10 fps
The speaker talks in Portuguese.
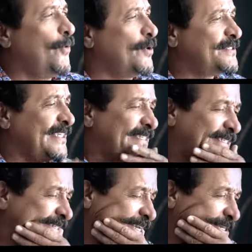
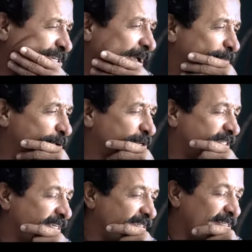16 de abril de
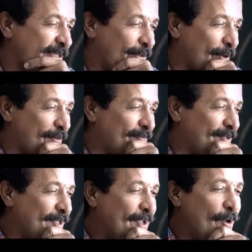69,
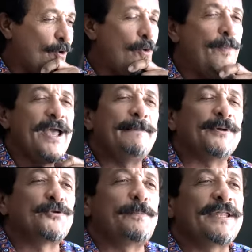o Bahia
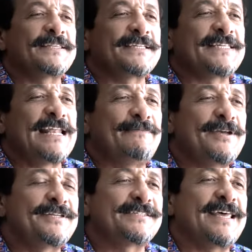empatou pela terceira
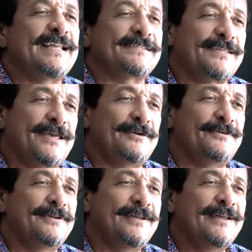vez de 0 a 0.
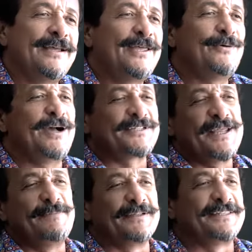Eu
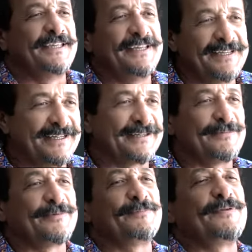rasguei bandeira,
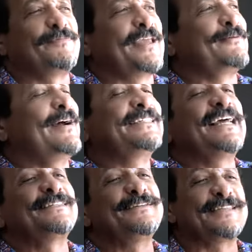fiquei quase
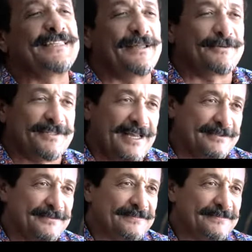10 anos sem estar no estádio.